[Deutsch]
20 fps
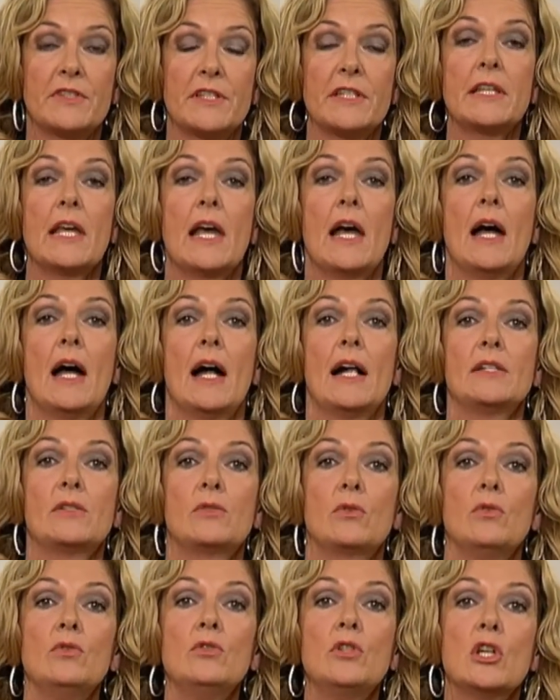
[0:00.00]
Uhr,
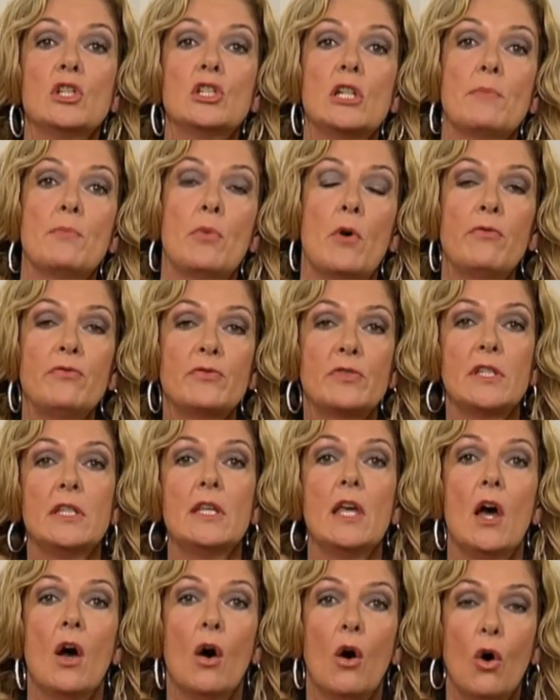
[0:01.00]
als Günter
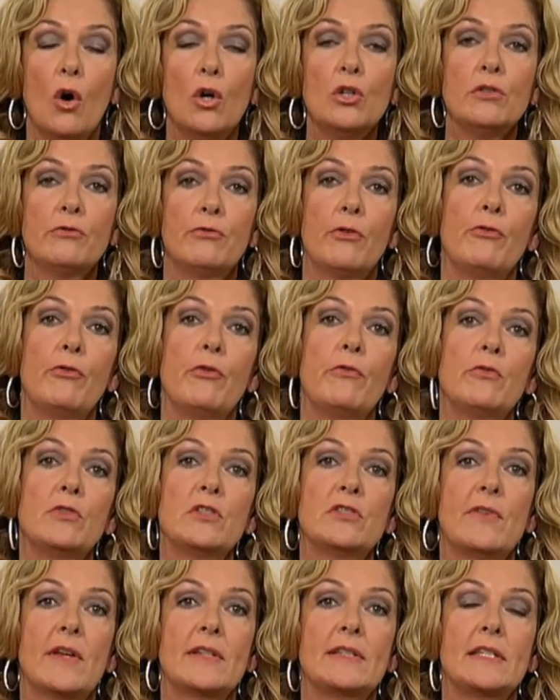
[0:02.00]
Schabowski heute vor
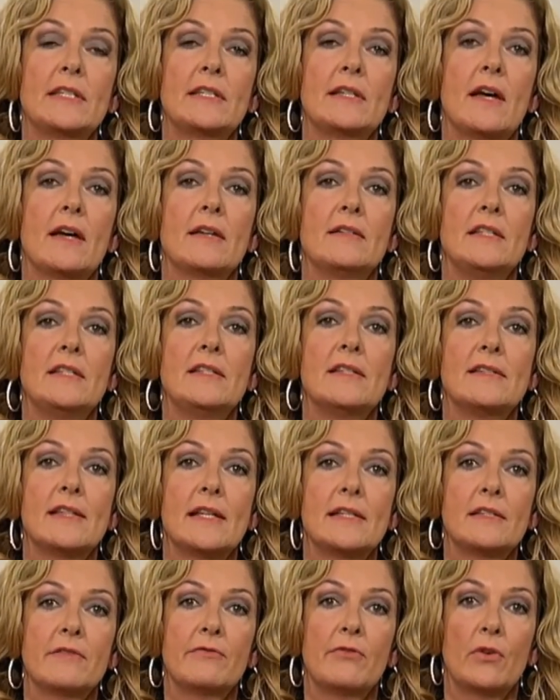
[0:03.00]
25 Jahren diese
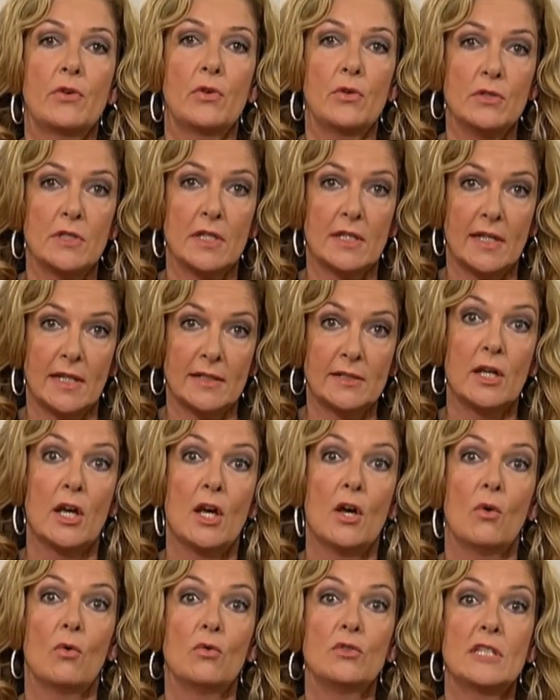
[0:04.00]
Sätze verkündet hat
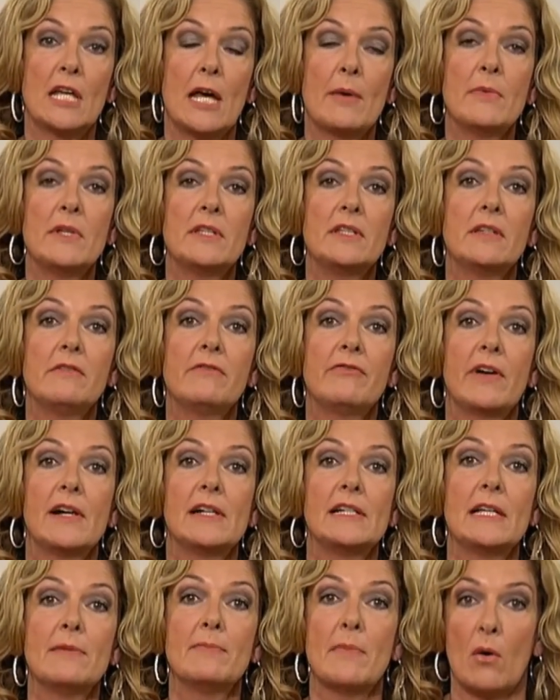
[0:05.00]
und damit den
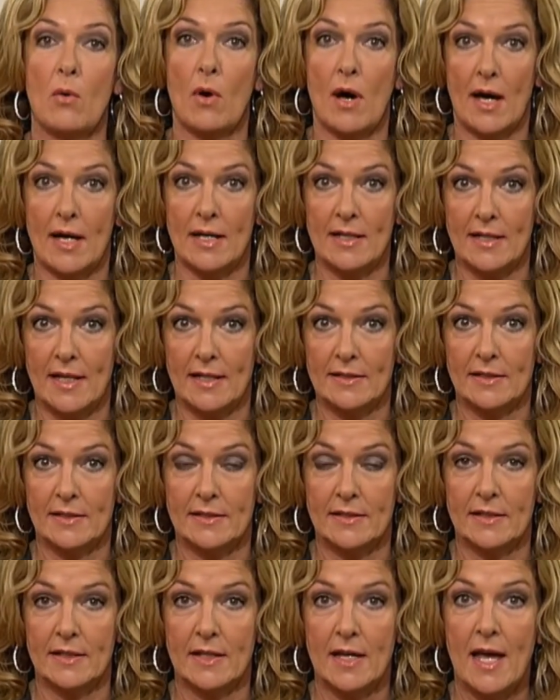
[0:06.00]
Fall der Mauer
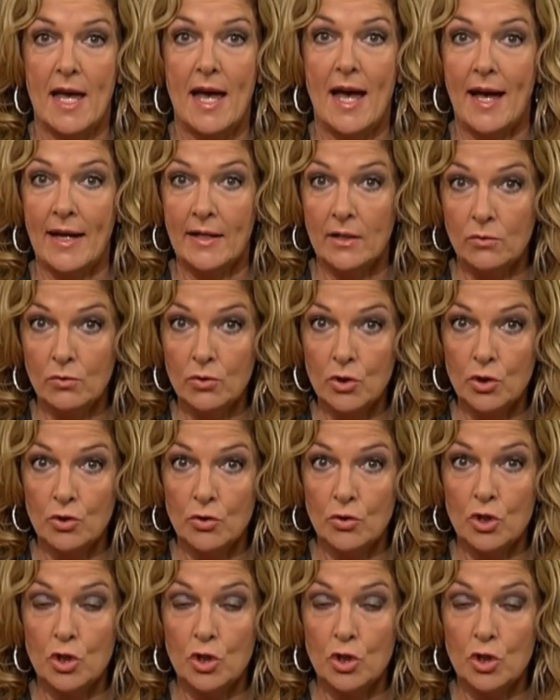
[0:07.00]
einleitete. Eine gute Stunde